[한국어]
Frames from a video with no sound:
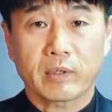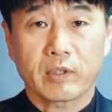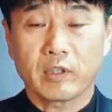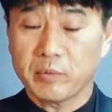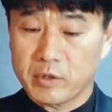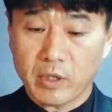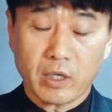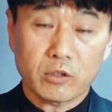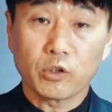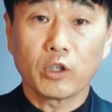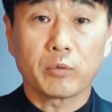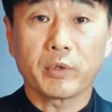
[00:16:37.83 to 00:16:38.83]
여러분, 그게
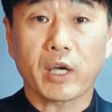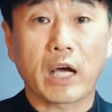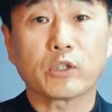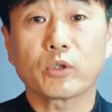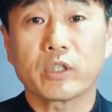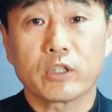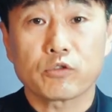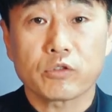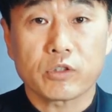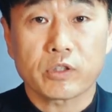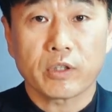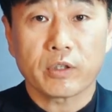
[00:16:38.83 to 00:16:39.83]
여러분의 가족이 될 수도
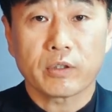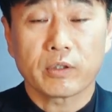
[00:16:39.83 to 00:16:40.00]
있어요.